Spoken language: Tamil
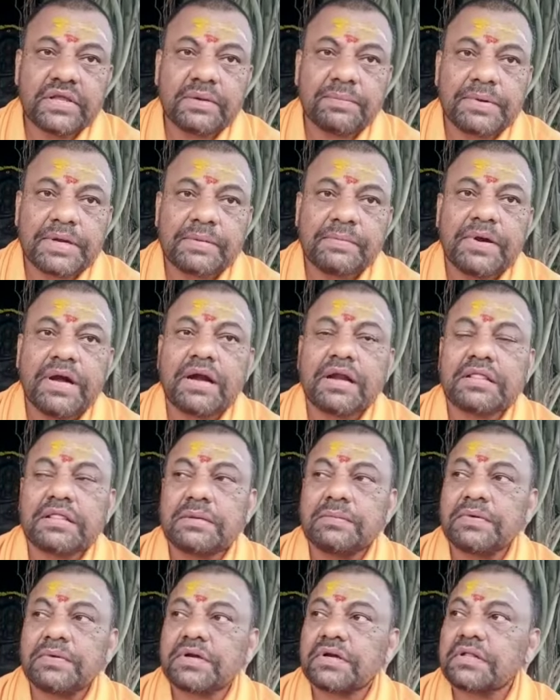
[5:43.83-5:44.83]

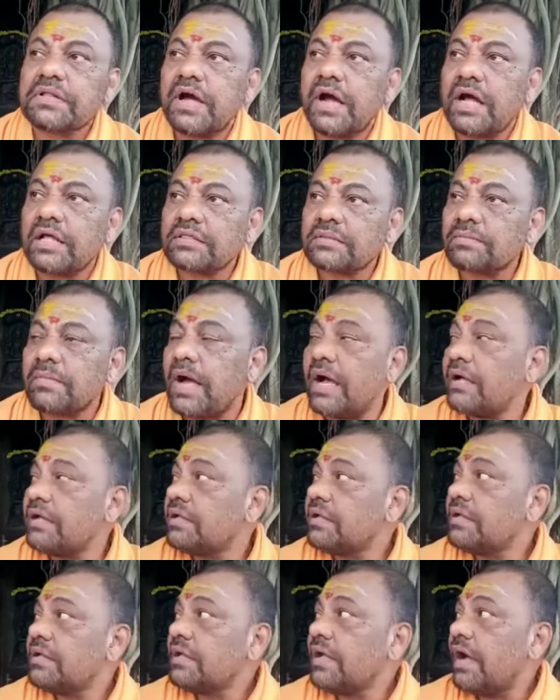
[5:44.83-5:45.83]
பரமானந்தம்ங்கிறது ஆத்மா
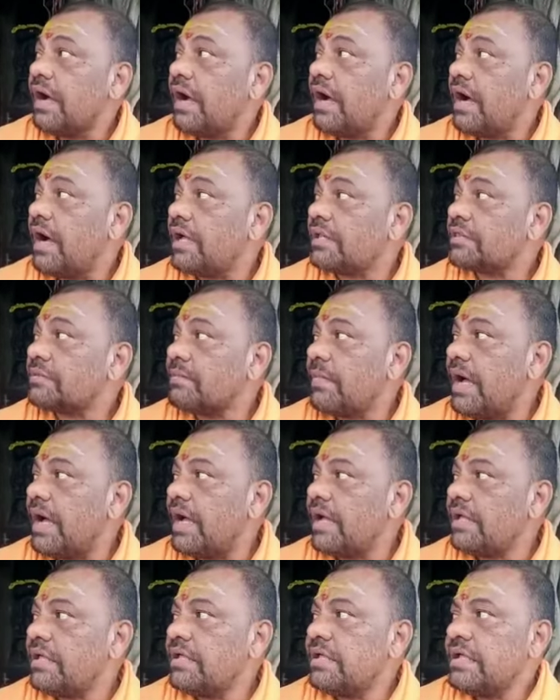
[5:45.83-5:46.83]
ஆத்மா
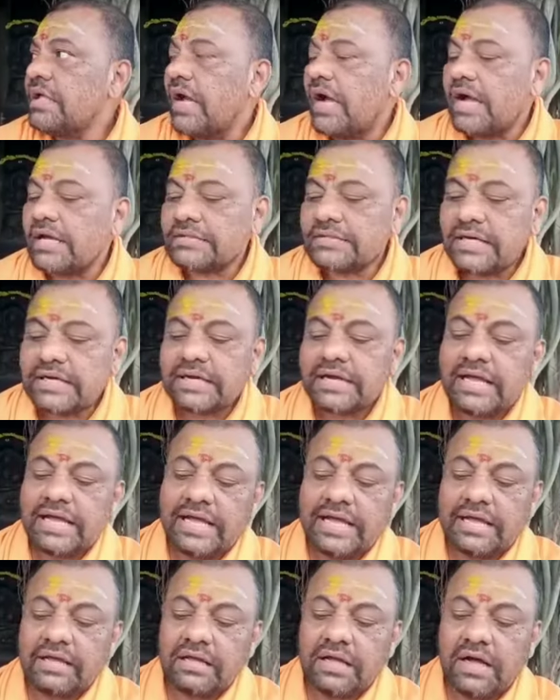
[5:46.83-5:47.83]
அசங்கக
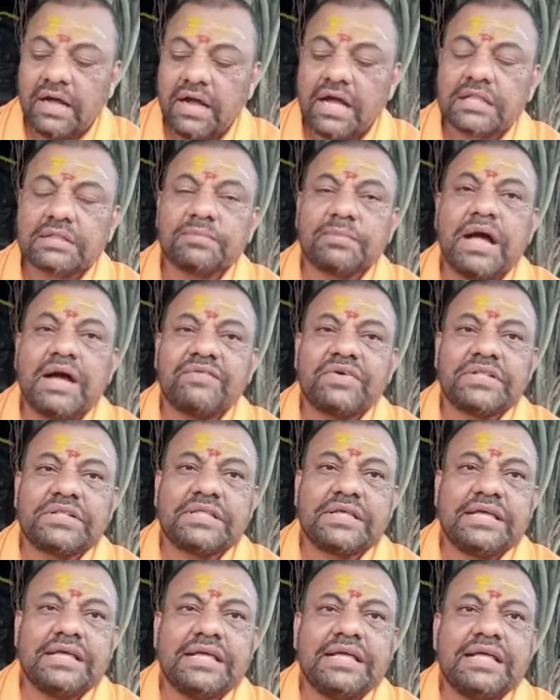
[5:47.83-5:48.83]
ஆத்மா
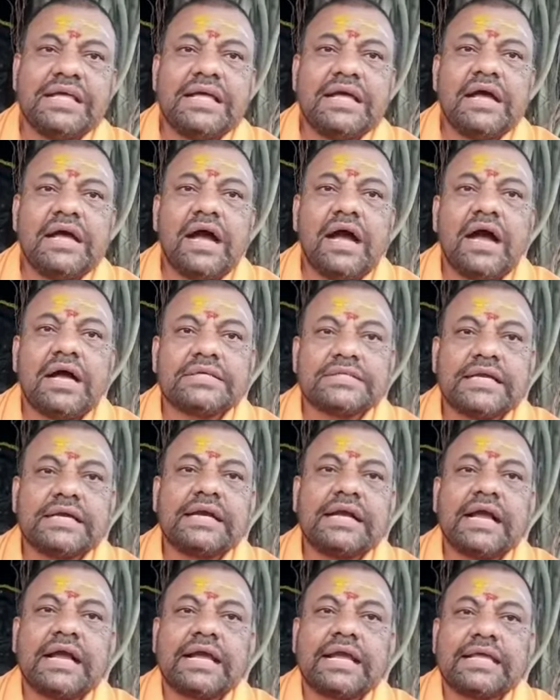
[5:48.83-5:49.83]
வந்து
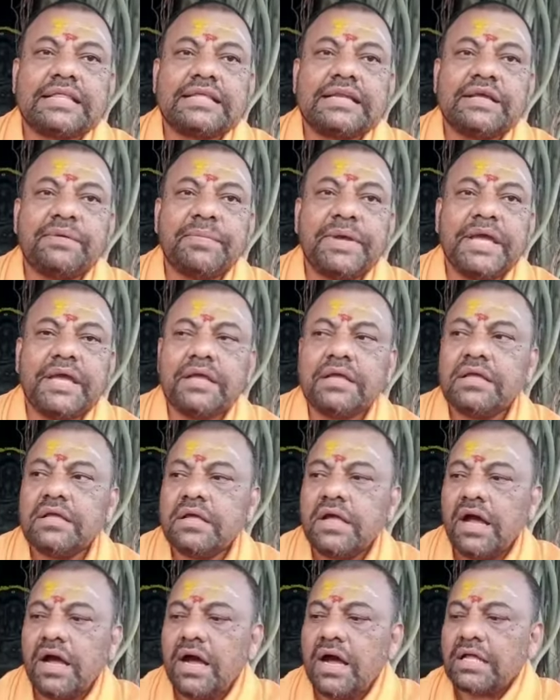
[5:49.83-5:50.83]
அசங்கக எதிலையுமே
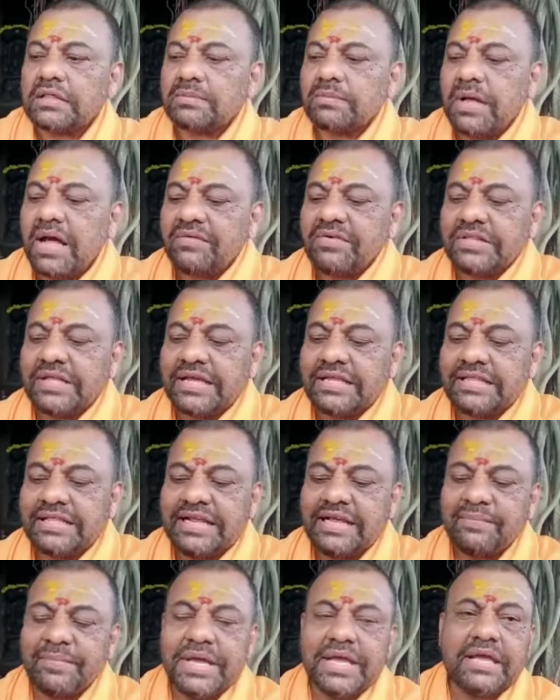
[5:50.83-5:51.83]
ஆத்மா வந்து
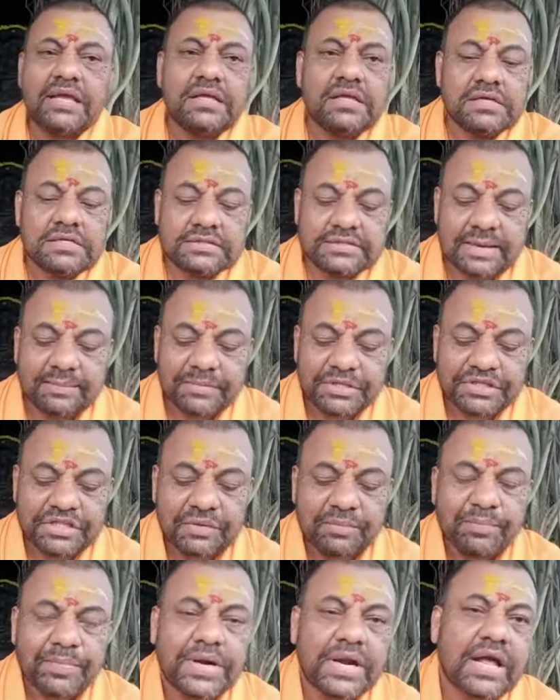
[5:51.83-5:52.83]
எதுலேயுமே
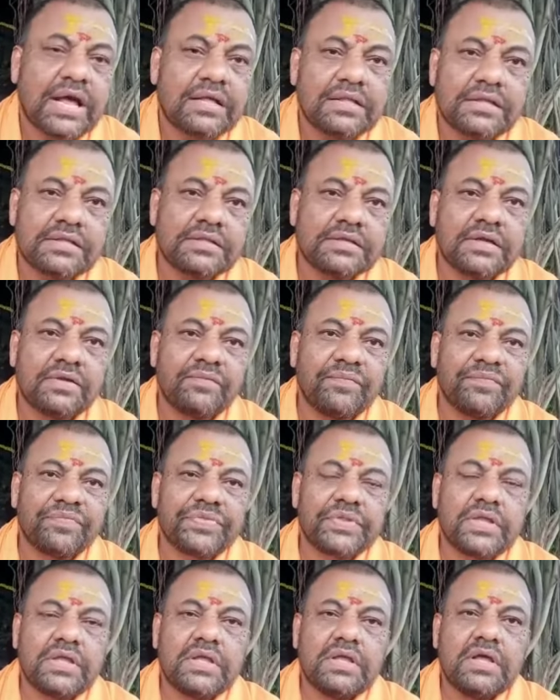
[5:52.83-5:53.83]
சம்மந்தப்படாதது
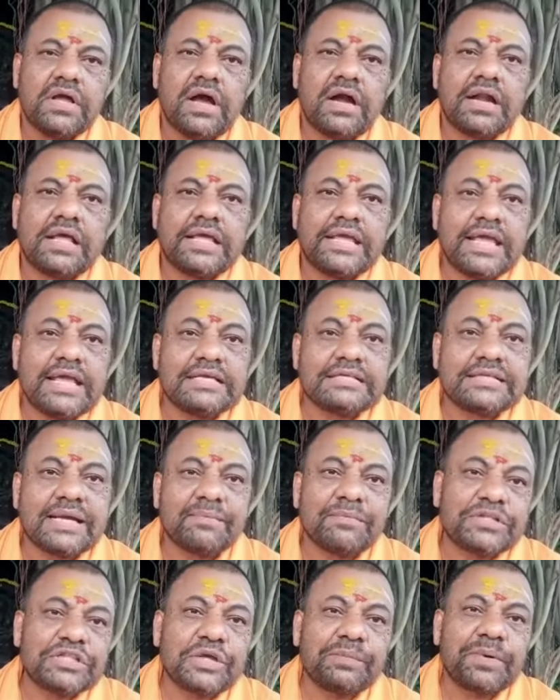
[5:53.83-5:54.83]
ஆனால் ஏன்
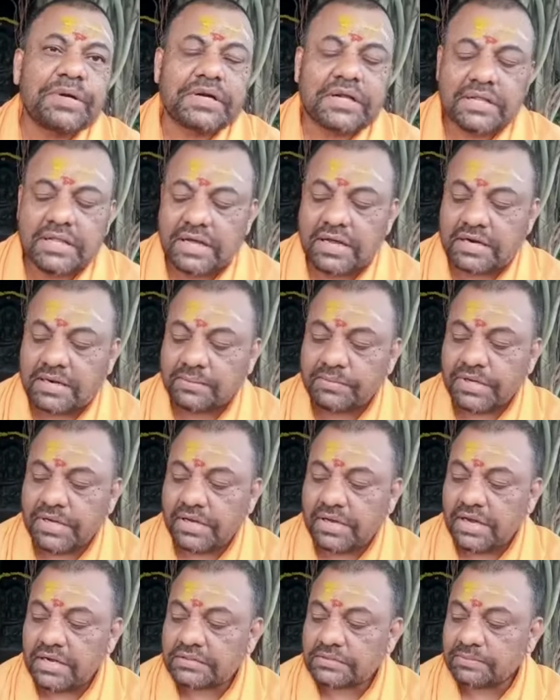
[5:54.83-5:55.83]
சம்மந்தப்பட்டதா நம்ம
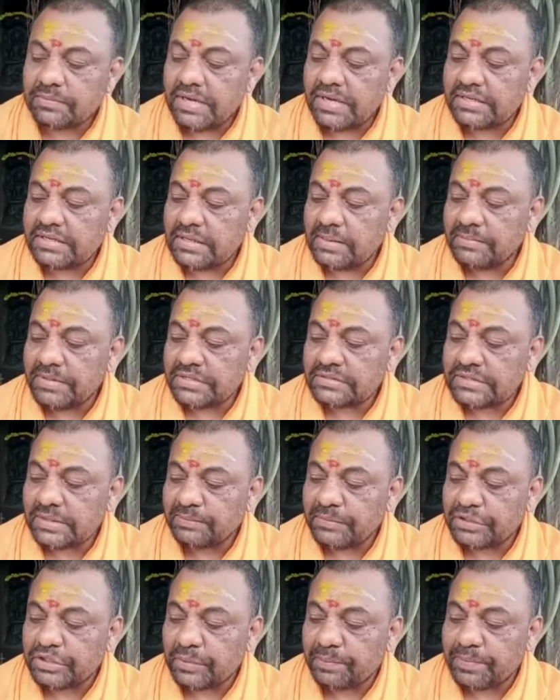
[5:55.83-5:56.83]
ஆத்மா எதுலையுமே
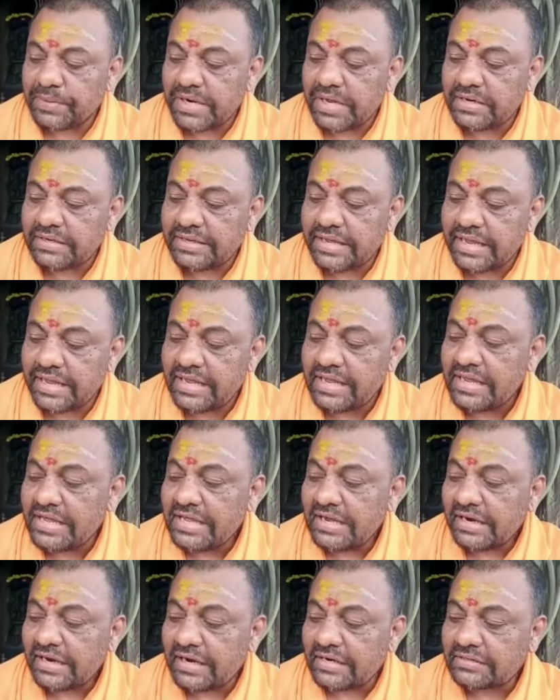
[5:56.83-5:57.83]
சம்மந்தப்படான்னு ஏன்
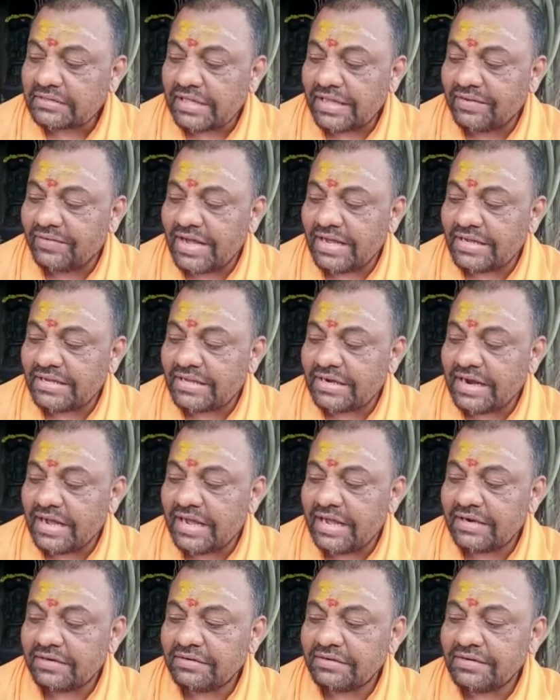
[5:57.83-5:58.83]

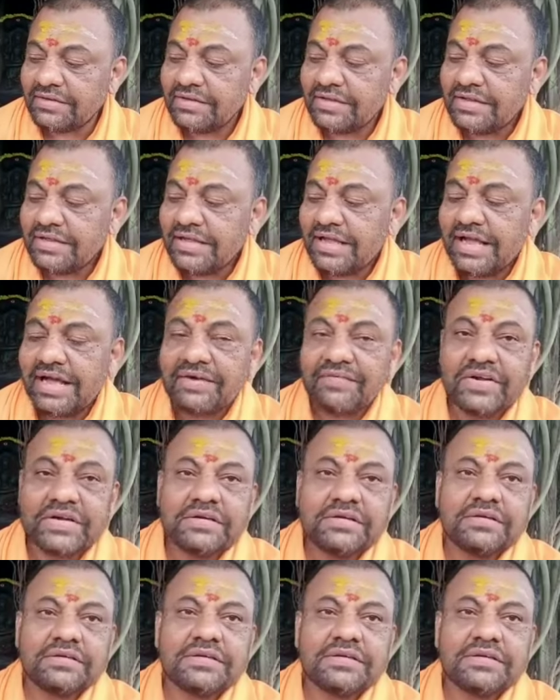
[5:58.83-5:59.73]
கர்த்தாவாகிறான் அவன்